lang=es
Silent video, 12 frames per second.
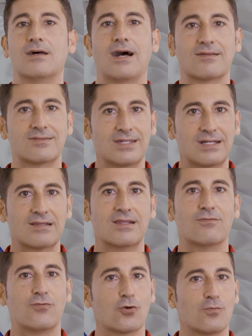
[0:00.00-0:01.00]
hacer
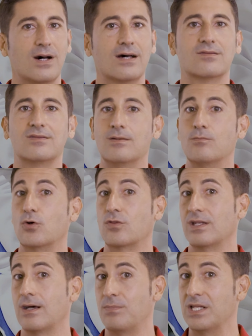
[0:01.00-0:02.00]
de forma
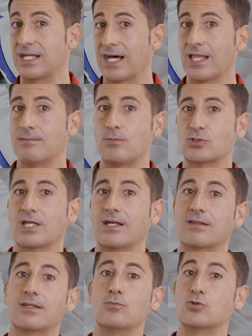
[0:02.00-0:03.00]
100% aplicada, vamos a
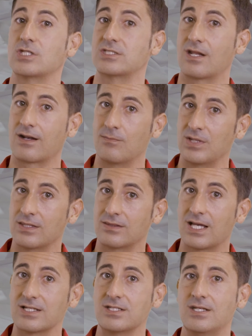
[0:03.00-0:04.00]
darte muchas
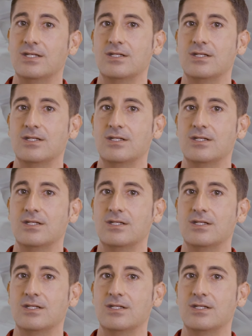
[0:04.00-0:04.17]
herramientas